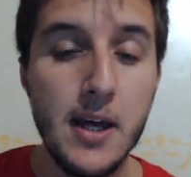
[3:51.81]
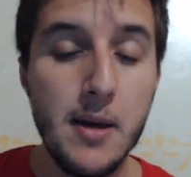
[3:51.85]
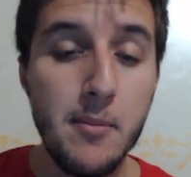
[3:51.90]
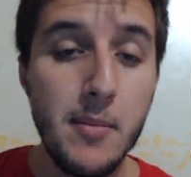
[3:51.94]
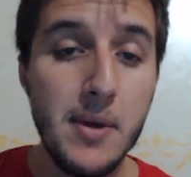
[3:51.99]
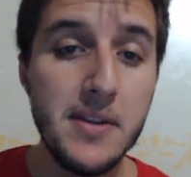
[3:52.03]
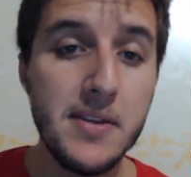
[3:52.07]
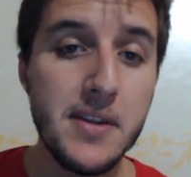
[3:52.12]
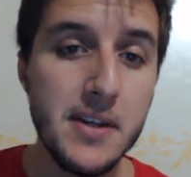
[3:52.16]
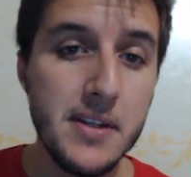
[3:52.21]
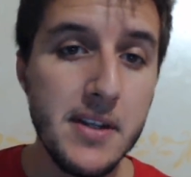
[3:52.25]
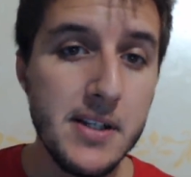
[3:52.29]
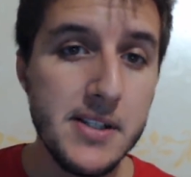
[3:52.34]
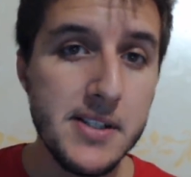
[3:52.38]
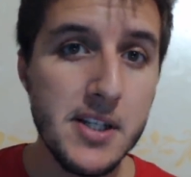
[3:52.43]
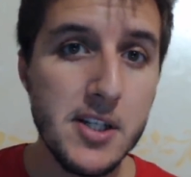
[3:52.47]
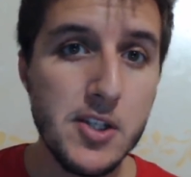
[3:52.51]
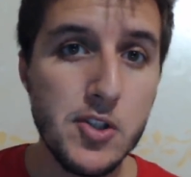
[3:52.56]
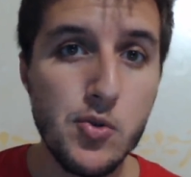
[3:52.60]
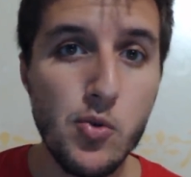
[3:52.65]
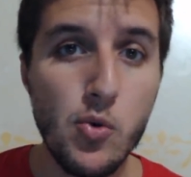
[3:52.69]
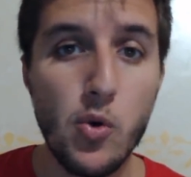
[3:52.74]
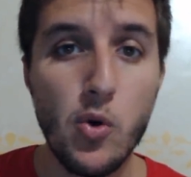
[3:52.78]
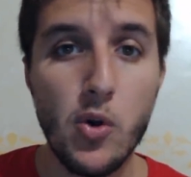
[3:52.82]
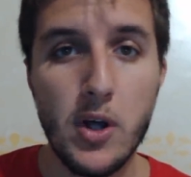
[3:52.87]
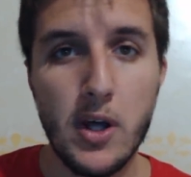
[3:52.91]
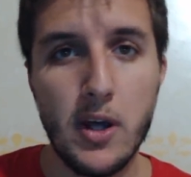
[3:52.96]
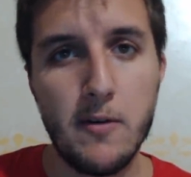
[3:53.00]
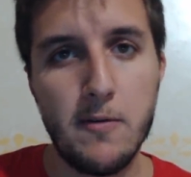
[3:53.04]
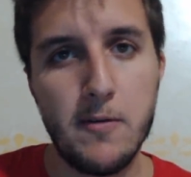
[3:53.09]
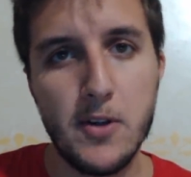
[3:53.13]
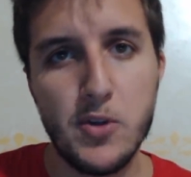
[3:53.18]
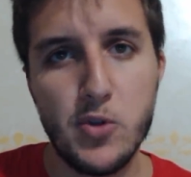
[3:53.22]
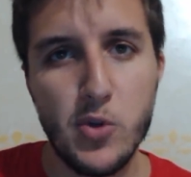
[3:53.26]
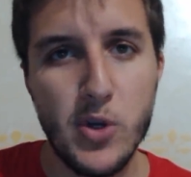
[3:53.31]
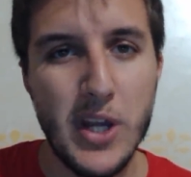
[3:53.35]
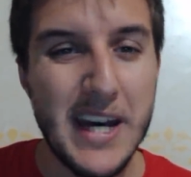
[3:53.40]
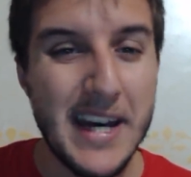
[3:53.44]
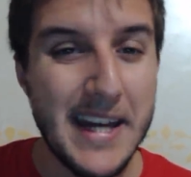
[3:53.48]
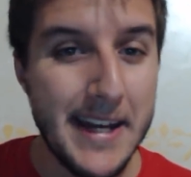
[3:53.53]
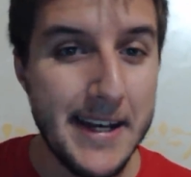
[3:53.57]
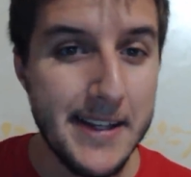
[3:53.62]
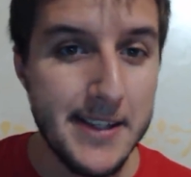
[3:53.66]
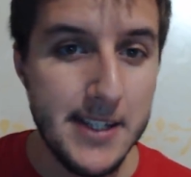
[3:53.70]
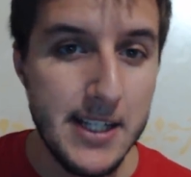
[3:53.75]
Mentre del Sassuolo, che ha fatto una
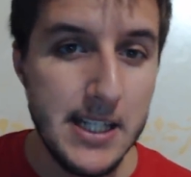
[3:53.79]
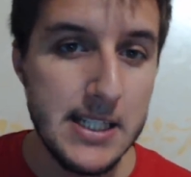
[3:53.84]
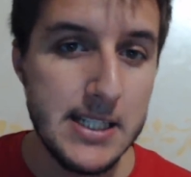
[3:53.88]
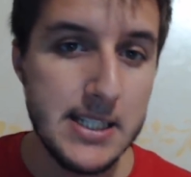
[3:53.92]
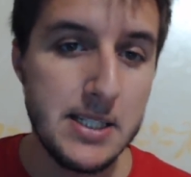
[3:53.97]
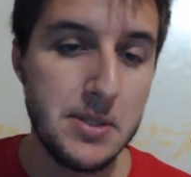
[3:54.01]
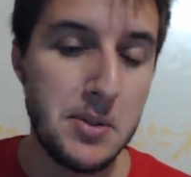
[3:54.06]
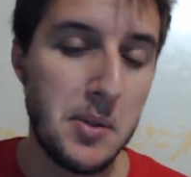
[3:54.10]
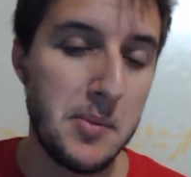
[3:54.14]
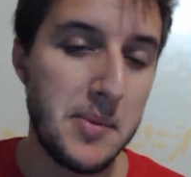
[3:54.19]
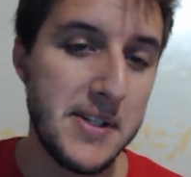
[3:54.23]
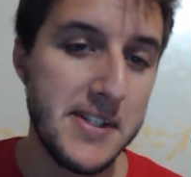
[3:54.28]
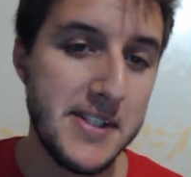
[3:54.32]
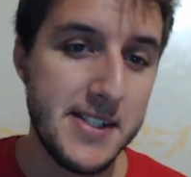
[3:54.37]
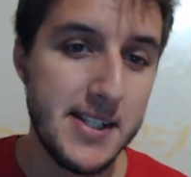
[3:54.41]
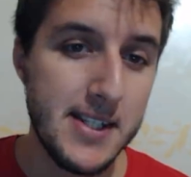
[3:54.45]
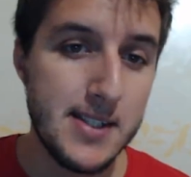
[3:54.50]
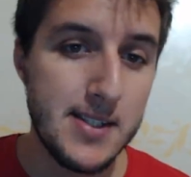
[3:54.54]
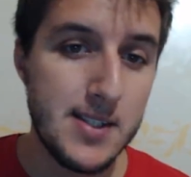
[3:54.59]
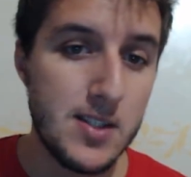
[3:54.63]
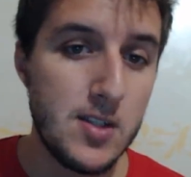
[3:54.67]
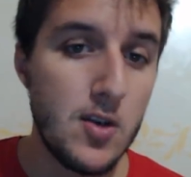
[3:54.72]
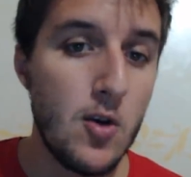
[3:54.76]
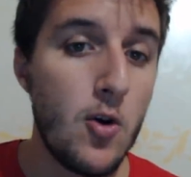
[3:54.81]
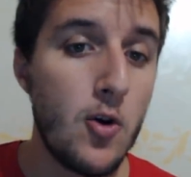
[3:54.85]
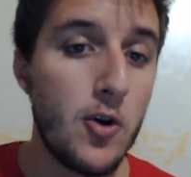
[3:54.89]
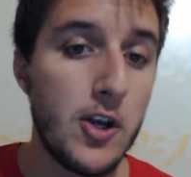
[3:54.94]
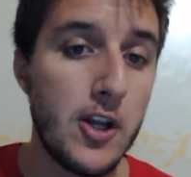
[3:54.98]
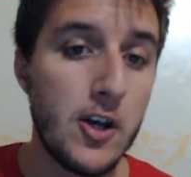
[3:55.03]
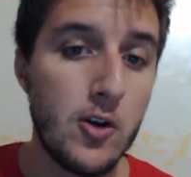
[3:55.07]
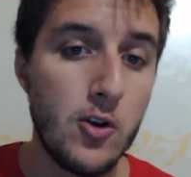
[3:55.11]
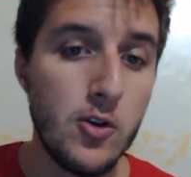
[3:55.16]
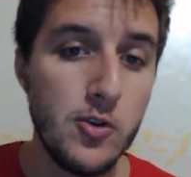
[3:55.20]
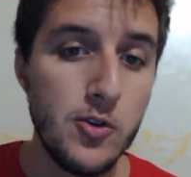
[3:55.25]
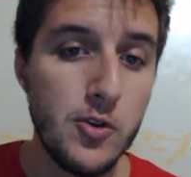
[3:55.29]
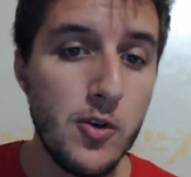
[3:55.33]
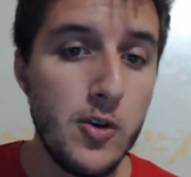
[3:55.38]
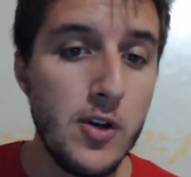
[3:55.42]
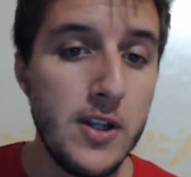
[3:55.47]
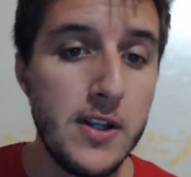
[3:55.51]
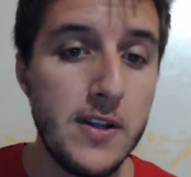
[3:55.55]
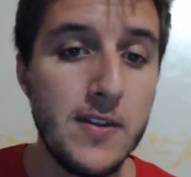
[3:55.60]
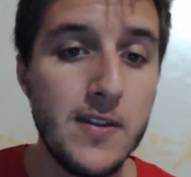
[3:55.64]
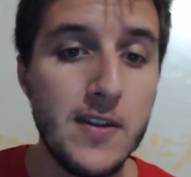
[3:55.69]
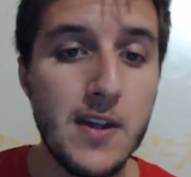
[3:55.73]
grandissima prestazione contro
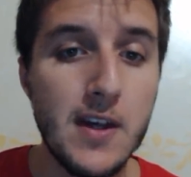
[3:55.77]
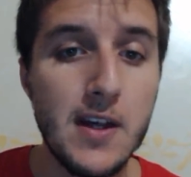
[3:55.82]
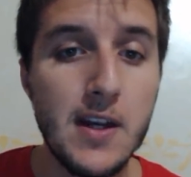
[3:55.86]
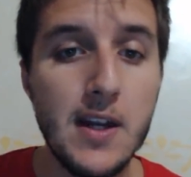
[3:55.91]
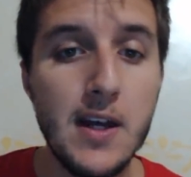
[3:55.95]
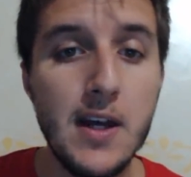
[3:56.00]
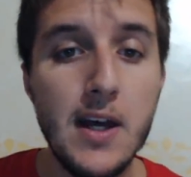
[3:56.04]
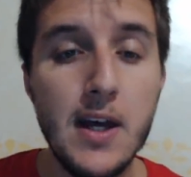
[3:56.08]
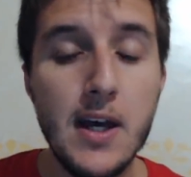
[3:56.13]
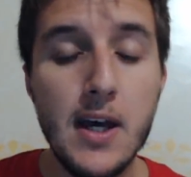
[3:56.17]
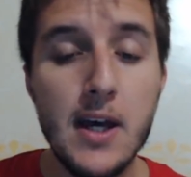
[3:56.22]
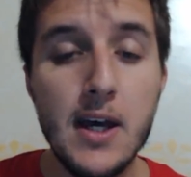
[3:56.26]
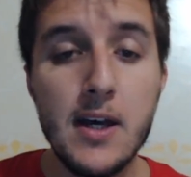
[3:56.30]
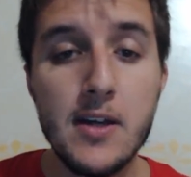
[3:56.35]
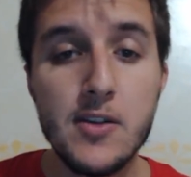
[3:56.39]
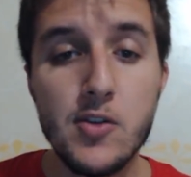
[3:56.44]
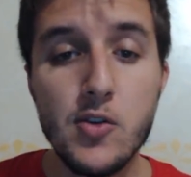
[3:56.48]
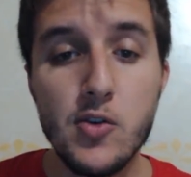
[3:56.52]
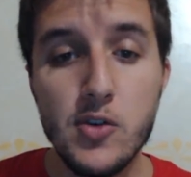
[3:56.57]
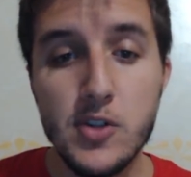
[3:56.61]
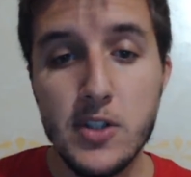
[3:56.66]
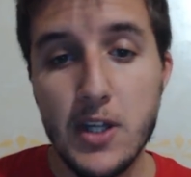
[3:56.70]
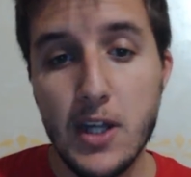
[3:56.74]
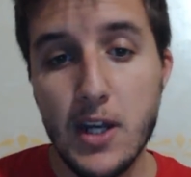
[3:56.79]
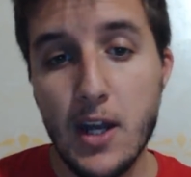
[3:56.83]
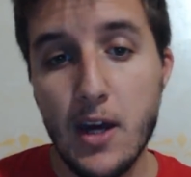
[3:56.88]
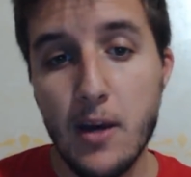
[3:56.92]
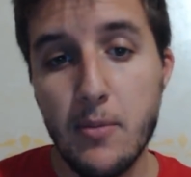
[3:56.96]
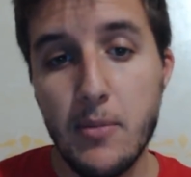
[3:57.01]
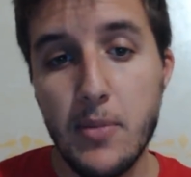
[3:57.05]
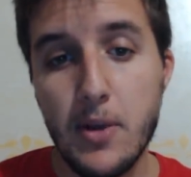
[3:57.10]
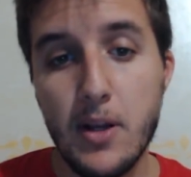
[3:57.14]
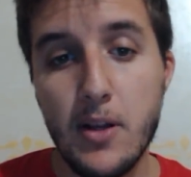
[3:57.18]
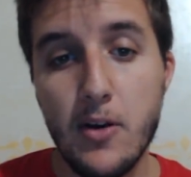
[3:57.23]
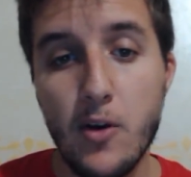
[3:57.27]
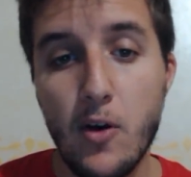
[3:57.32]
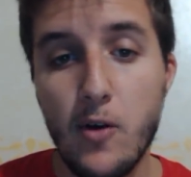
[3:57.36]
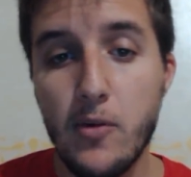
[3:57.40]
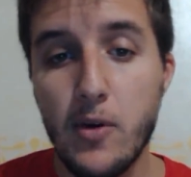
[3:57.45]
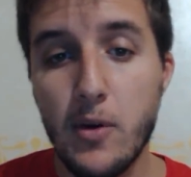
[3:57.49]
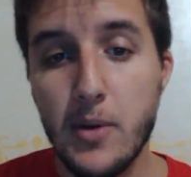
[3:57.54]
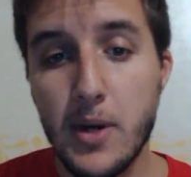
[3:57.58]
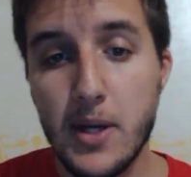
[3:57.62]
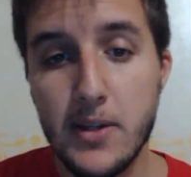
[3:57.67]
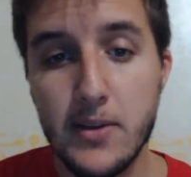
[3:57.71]
l'Inter, sono schierabili
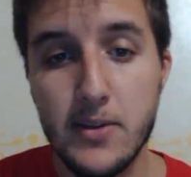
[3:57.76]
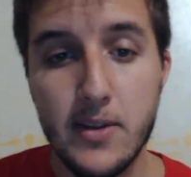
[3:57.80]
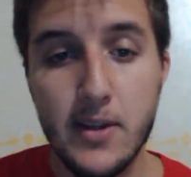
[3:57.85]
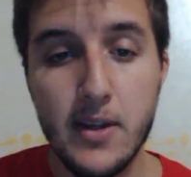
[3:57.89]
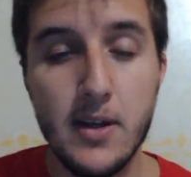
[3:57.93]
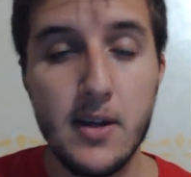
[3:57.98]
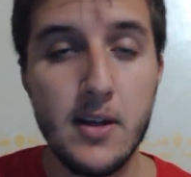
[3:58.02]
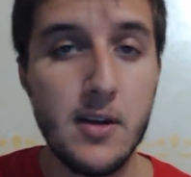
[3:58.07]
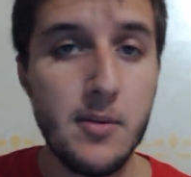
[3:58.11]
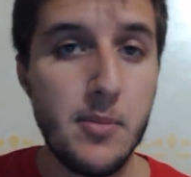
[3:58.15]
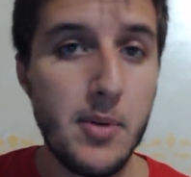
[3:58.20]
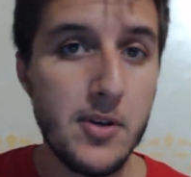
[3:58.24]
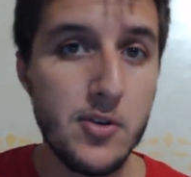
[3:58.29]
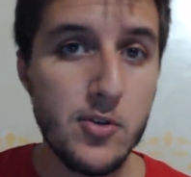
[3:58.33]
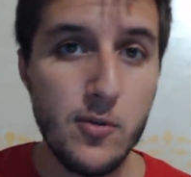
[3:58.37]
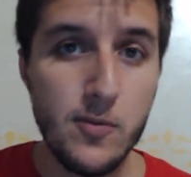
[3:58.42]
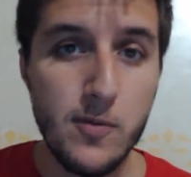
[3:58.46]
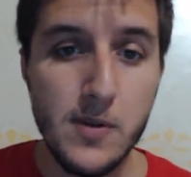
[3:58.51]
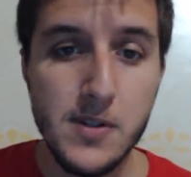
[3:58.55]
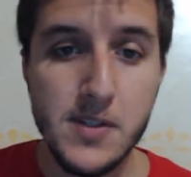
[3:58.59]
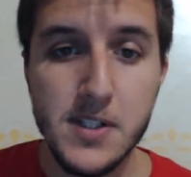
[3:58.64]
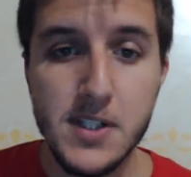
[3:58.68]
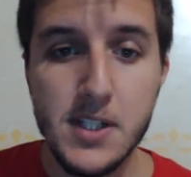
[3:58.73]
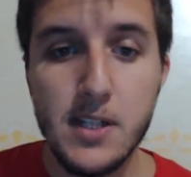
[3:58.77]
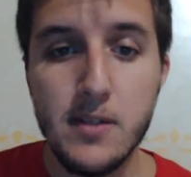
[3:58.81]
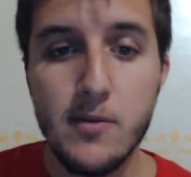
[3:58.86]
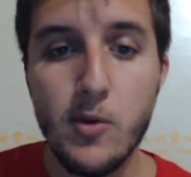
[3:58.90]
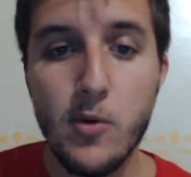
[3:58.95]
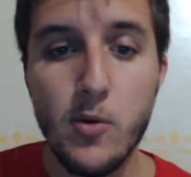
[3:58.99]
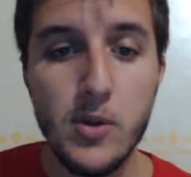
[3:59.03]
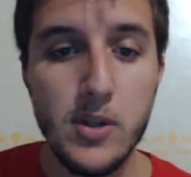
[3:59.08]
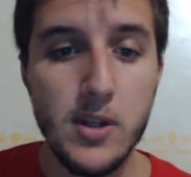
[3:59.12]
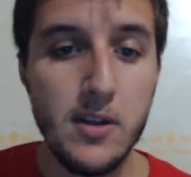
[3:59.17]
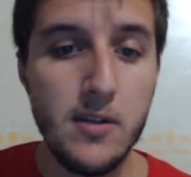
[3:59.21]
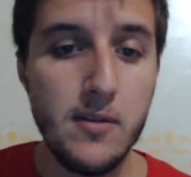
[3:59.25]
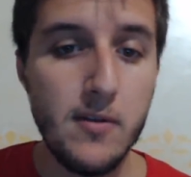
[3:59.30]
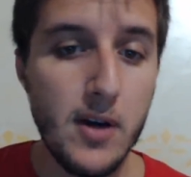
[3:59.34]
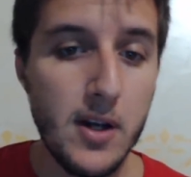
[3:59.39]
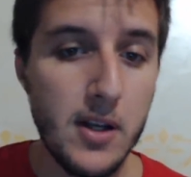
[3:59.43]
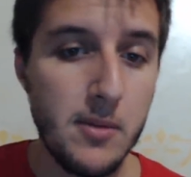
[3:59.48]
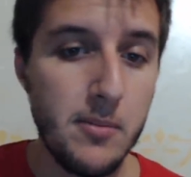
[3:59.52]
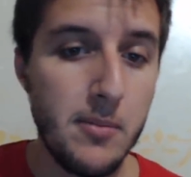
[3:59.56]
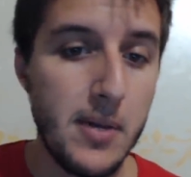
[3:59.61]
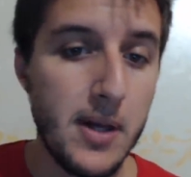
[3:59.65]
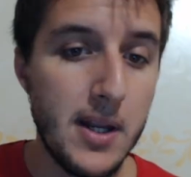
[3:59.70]
ovviamente il reparto offensivo, quindi i
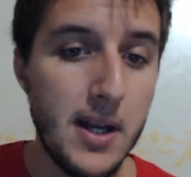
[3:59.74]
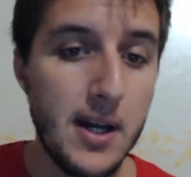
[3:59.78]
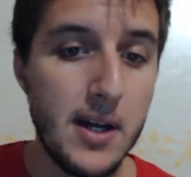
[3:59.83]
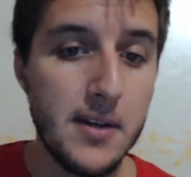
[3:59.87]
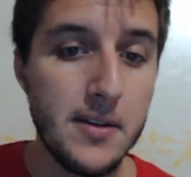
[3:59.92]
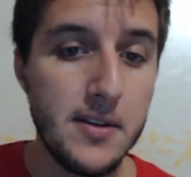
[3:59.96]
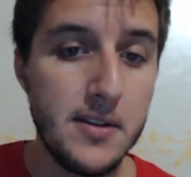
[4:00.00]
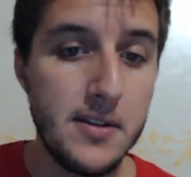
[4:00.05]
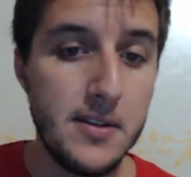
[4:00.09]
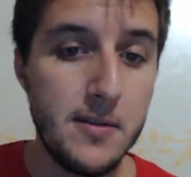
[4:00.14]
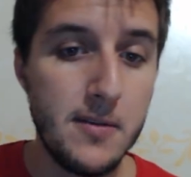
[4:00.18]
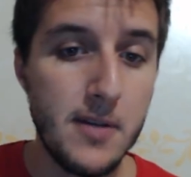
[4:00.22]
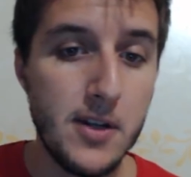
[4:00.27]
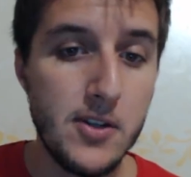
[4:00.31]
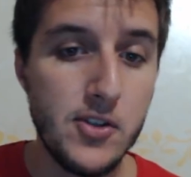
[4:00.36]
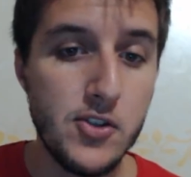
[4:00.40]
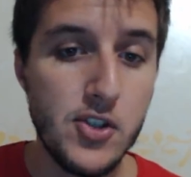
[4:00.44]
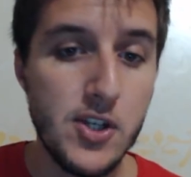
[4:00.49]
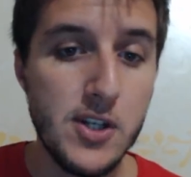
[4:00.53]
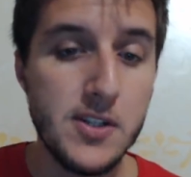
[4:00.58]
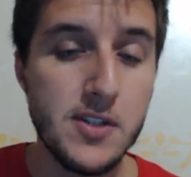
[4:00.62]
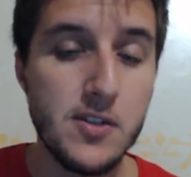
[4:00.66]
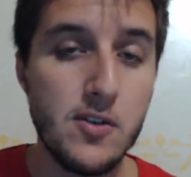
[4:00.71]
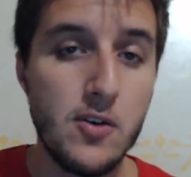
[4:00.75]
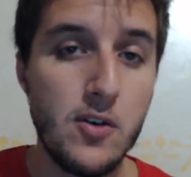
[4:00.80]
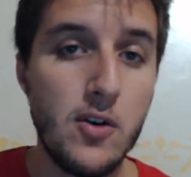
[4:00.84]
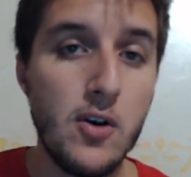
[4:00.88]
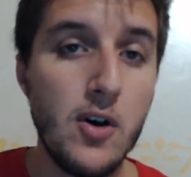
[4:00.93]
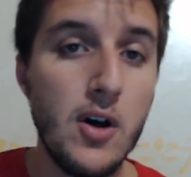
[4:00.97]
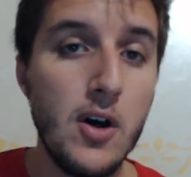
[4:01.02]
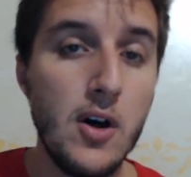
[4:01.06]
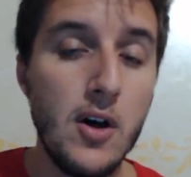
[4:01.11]
vari Berardi di Francesco,